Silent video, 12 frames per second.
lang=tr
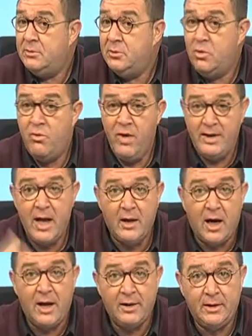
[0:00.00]
kuvvetler
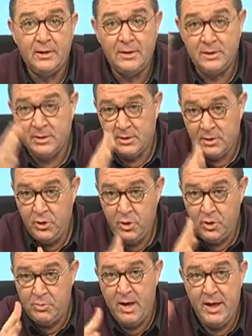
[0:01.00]
ayrılığı,
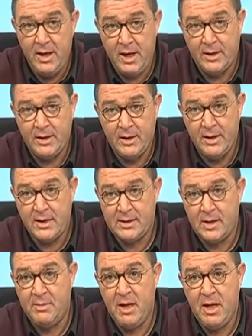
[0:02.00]
yürütme, yargı,
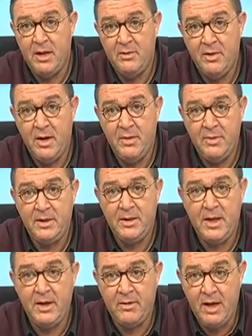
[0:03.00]
yasama ve bir
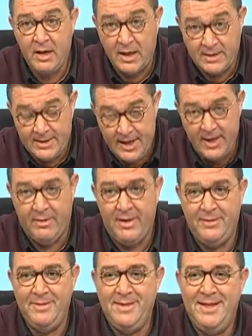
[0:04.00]
de ne var? Asker
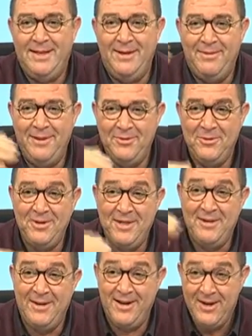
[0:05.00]
var bizde tabii ki
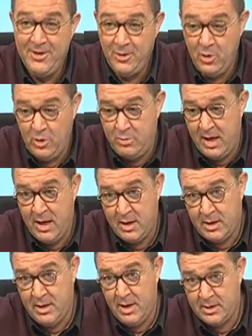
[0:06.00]
Türkiye var. Yürütme,
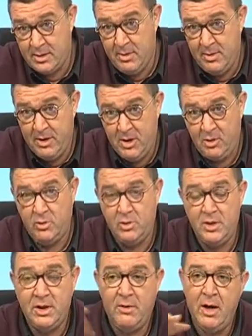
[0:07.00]
yargı, yasama bir de
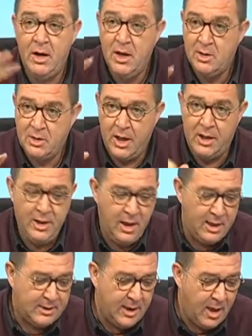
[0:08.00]
Türkiye var.
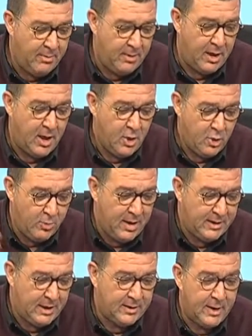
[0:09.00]
Saygıyla, selamla,
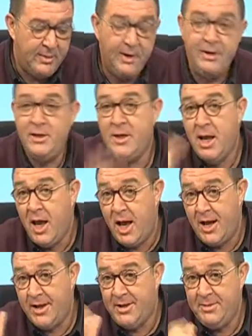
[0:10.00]
hürmetle tabii ki
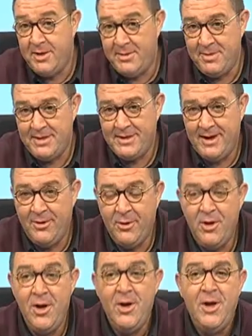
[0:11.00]
ayrı bir mesele
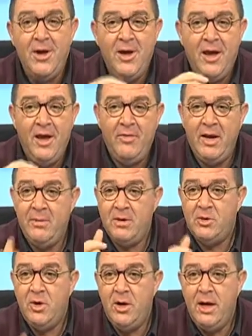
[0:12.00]
o. Efendime
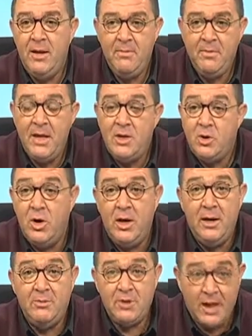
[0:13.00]
söyleyeyim, ne
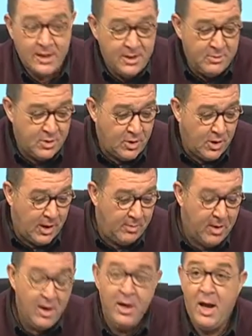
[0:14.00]
söyleyeyim, şarkı mı söyleyeyim?
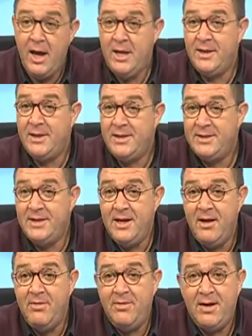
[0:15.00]
Hayır,
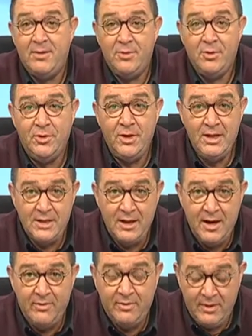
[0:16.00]
istinaf var bugün.
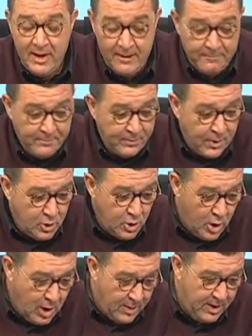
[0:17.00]
İstinafta
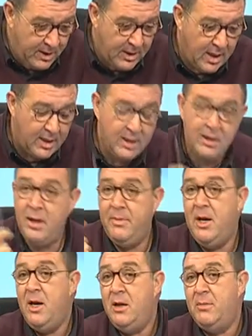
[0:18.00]
şöyle bir karar
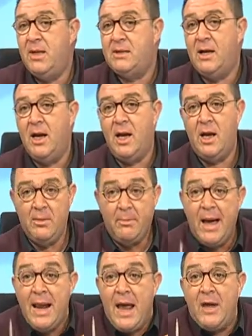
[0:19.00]
alabilir mesela.
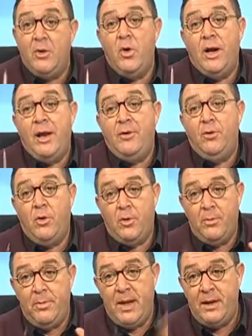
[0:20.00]
Bana göre
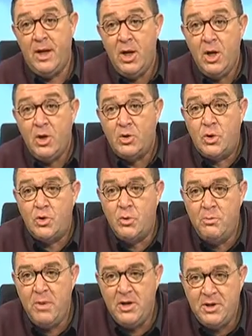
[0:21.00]
diyorum ben.
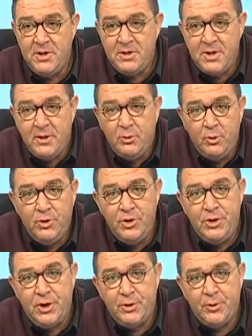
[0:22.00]
Sözüm meclisten
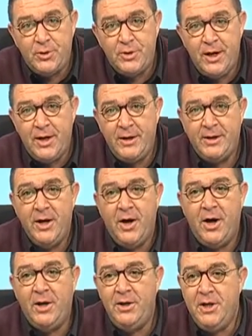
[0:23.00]
dışarı dostlar,
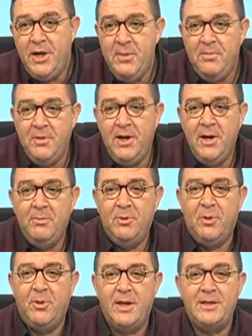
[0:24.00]
hani dilim dilim
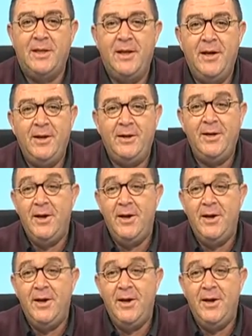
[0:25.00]
doğrasalar